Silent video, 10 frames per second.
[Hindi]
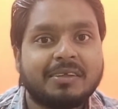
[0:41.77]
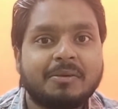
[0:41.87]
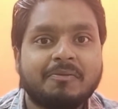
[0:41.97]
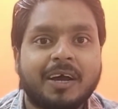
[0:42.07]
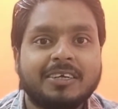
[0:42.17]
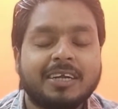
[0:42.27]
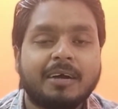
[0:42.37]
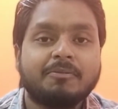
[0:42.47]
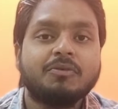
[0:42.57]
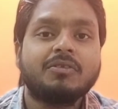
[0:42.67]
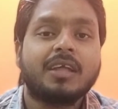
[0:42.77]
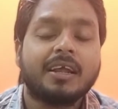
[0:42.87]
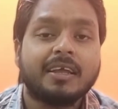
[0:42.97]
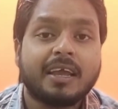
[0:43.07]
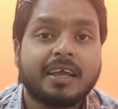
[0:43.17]
से भी फास्ट आप उस
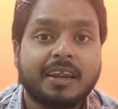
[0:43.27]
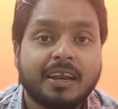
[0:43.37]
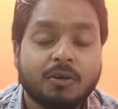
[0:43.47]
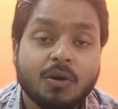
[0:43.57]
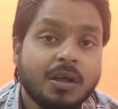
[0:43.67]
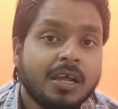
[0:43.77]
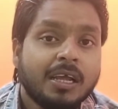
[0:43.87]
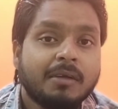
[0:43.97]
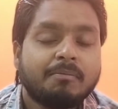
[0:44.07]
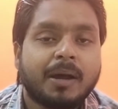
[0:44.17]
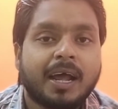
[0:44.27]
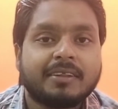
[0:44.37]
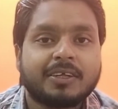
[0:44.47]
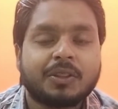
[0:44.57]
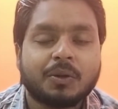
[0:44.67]
तरीके की रील को बना
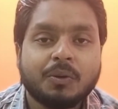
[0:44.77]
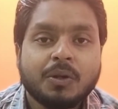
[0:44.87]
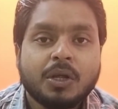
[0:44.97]
सकते हो